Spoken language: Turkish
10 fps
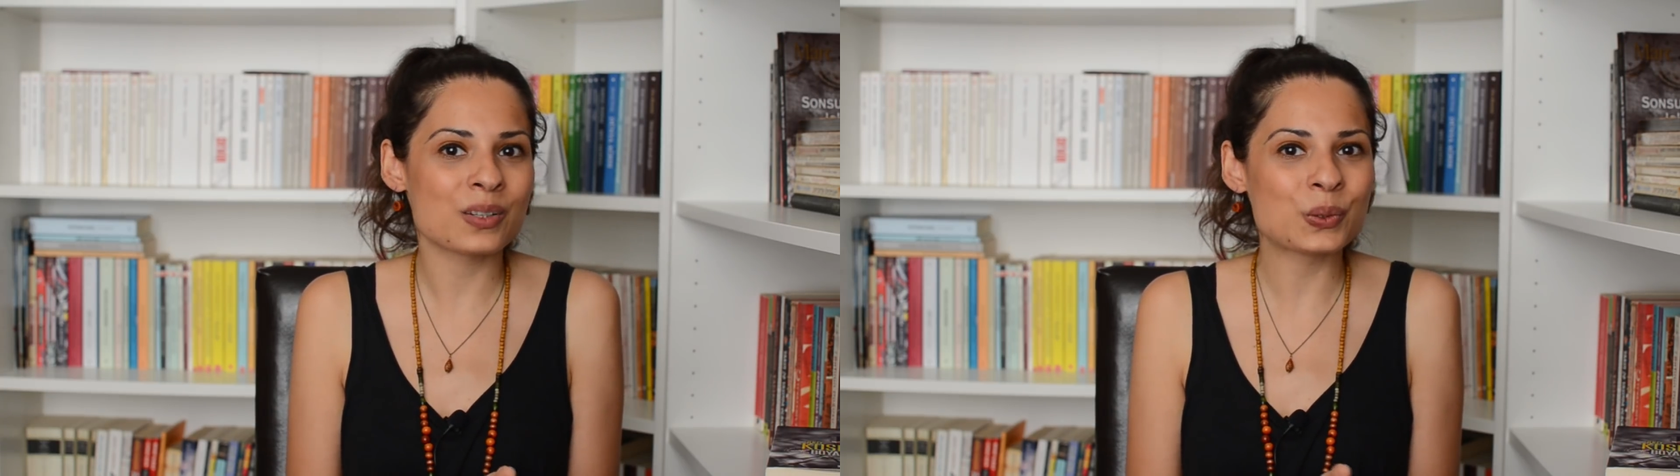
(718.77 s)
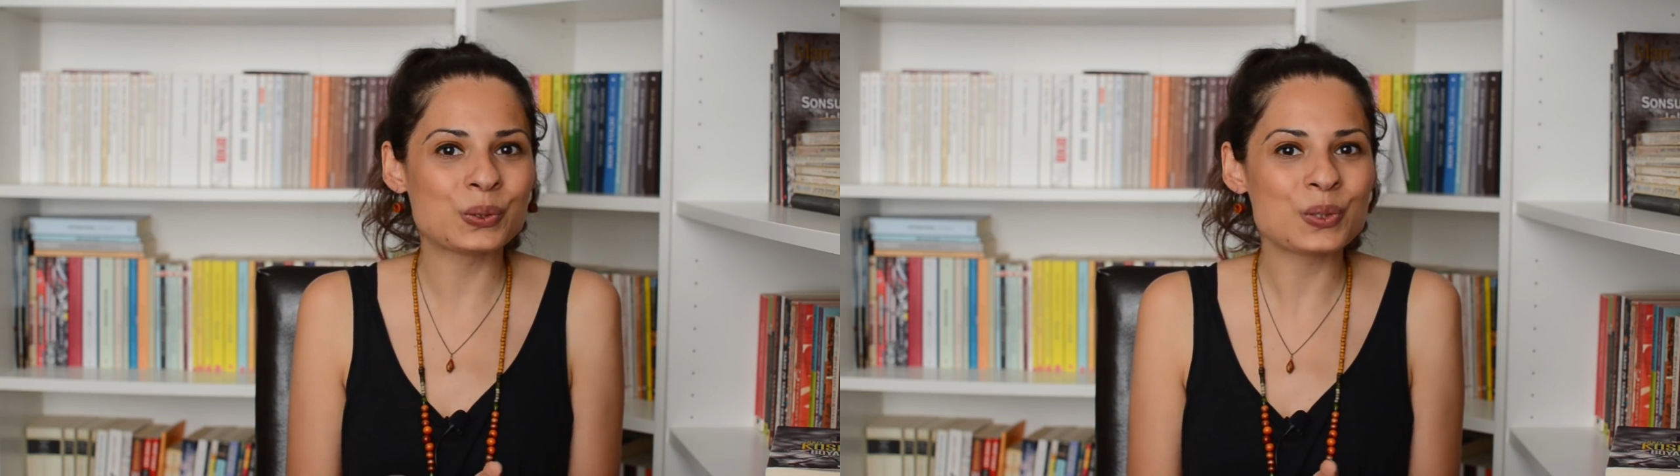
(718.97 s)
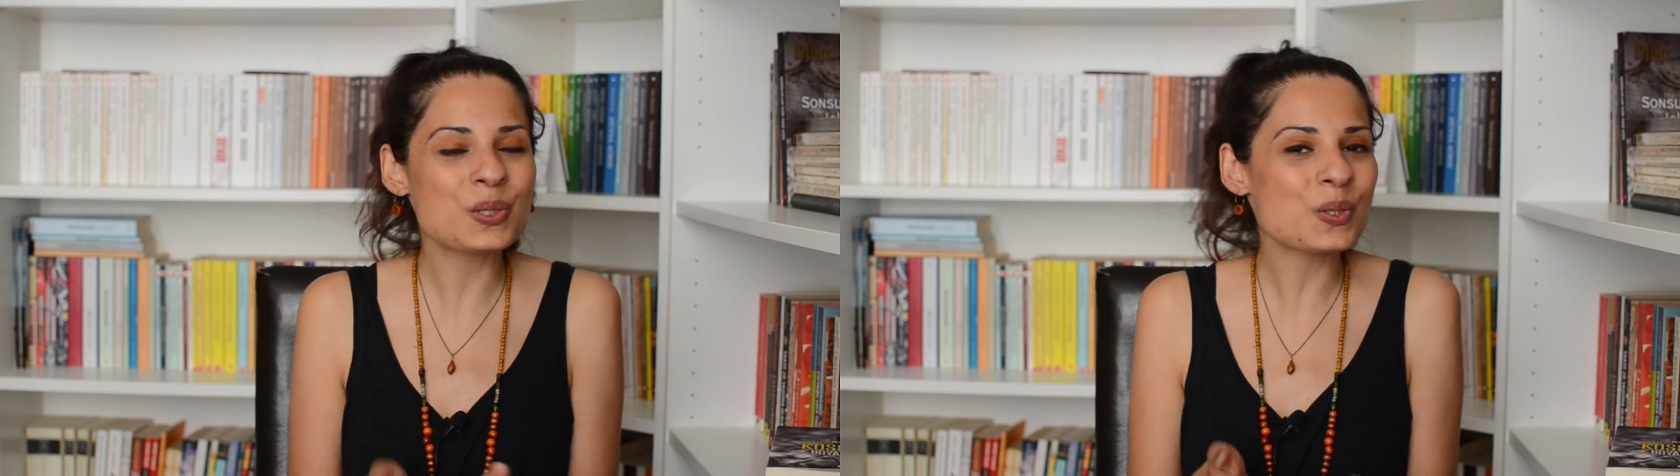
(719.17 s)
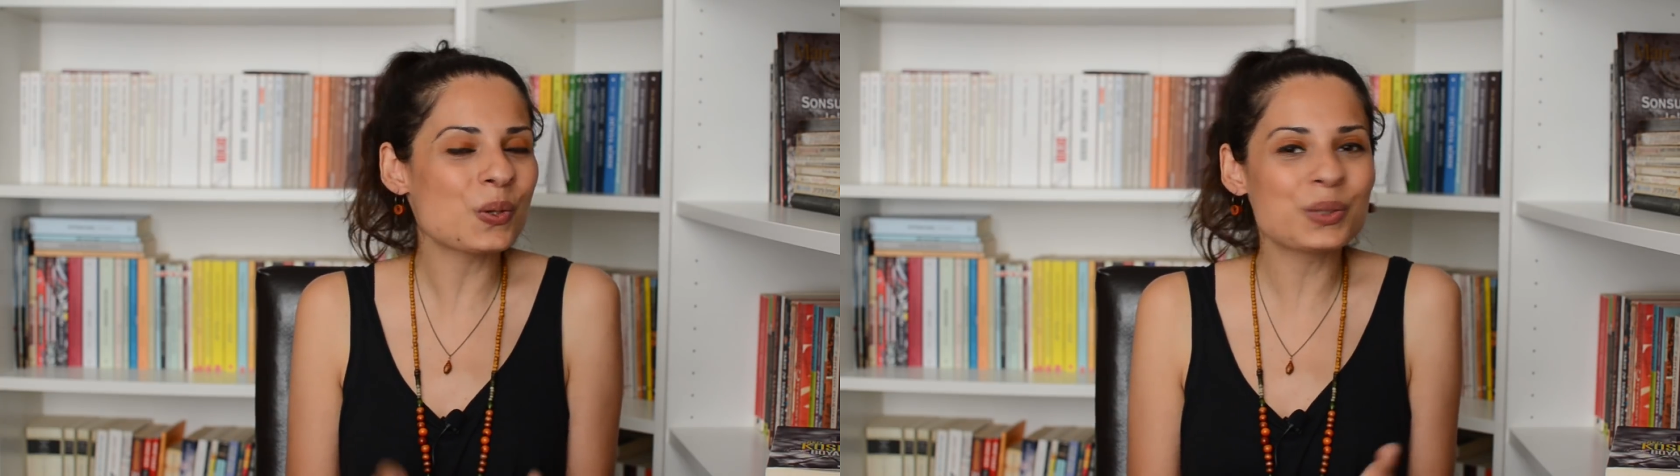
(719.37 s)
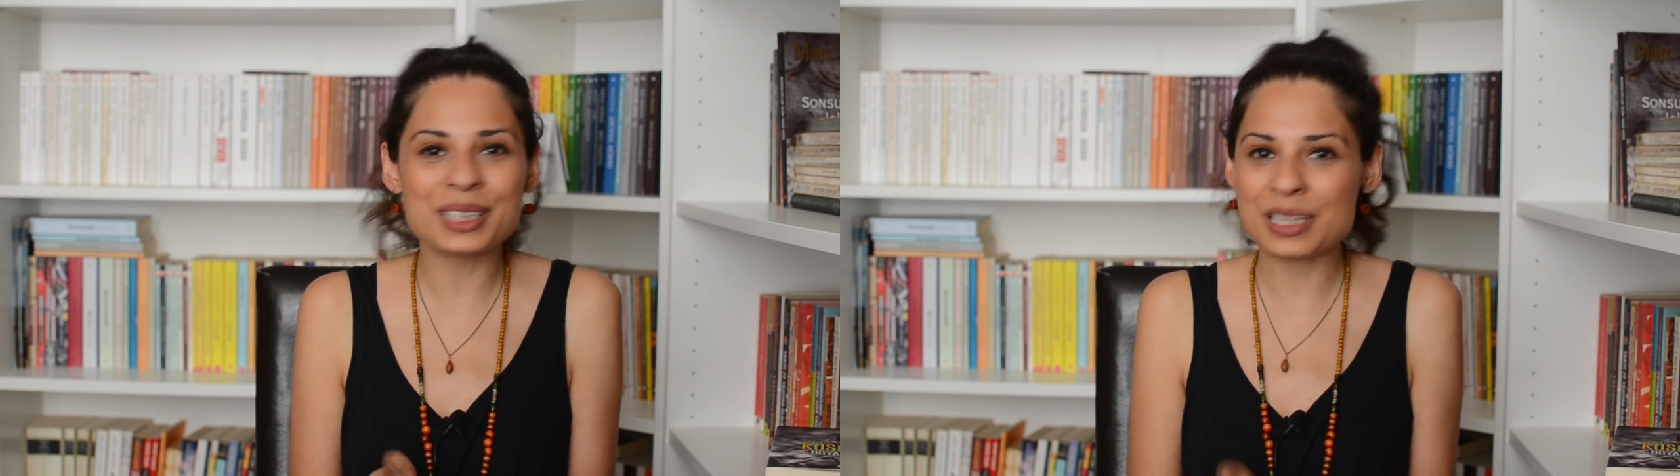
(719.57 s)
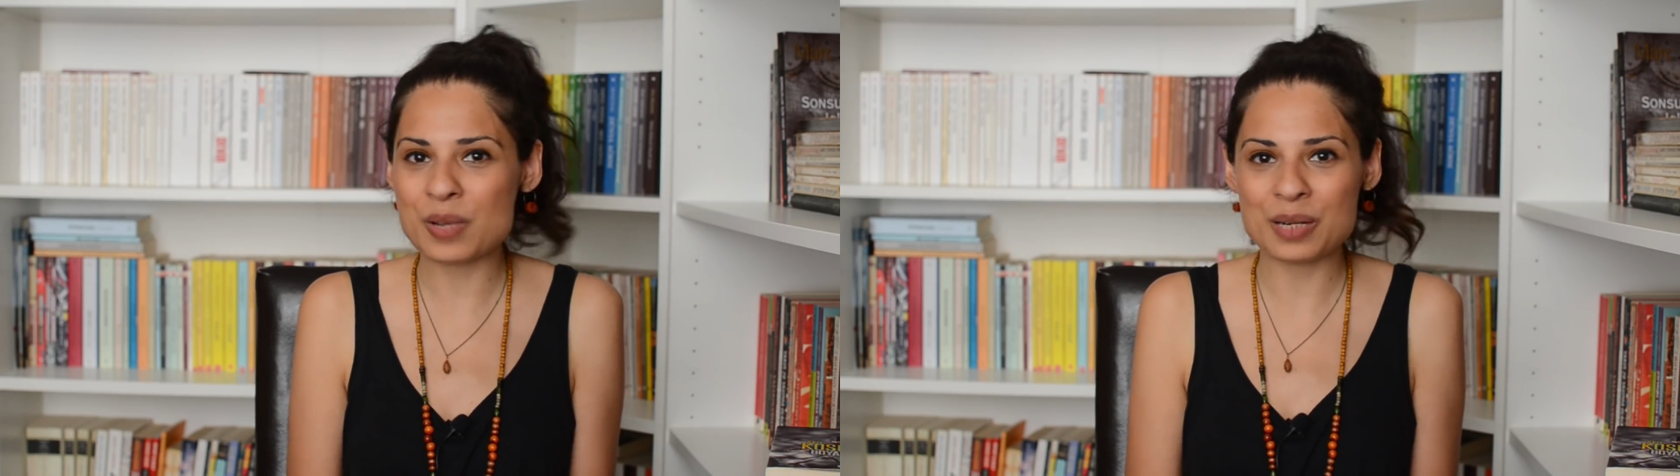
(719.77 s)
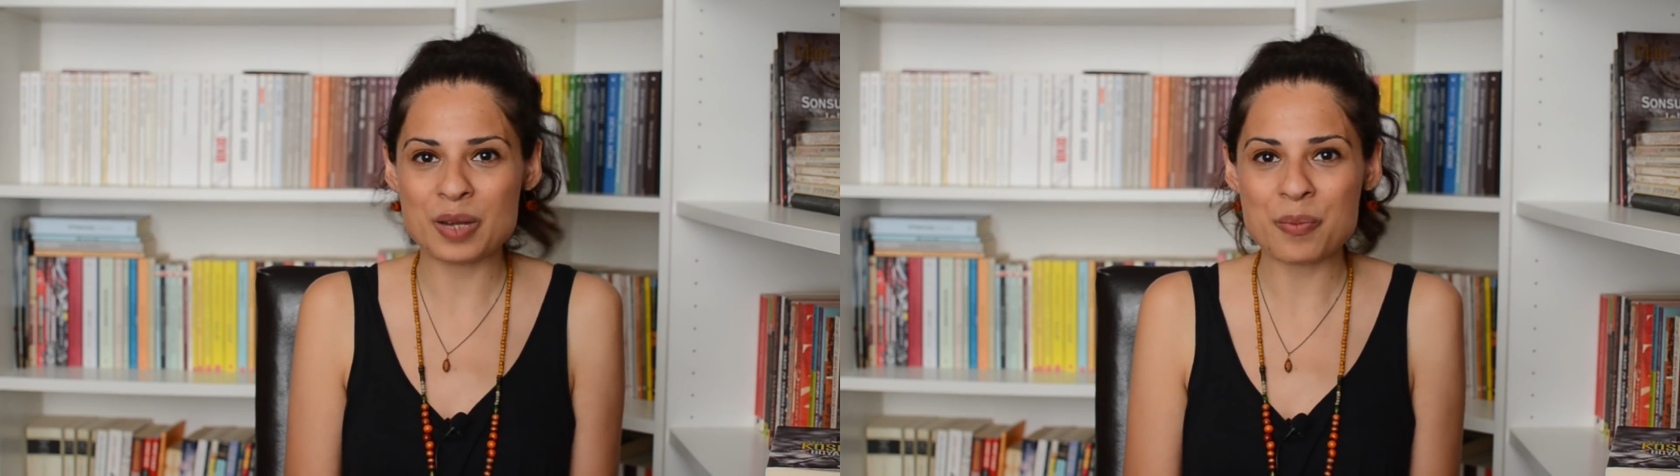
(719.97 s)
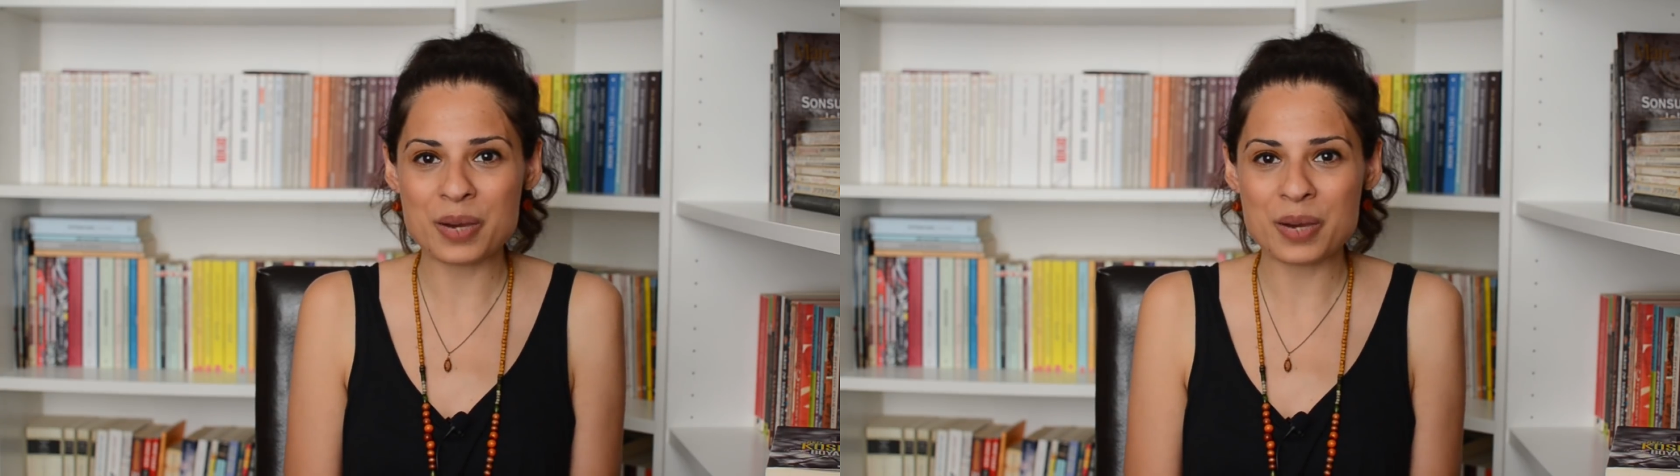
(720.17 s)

okudunuz onları da benimle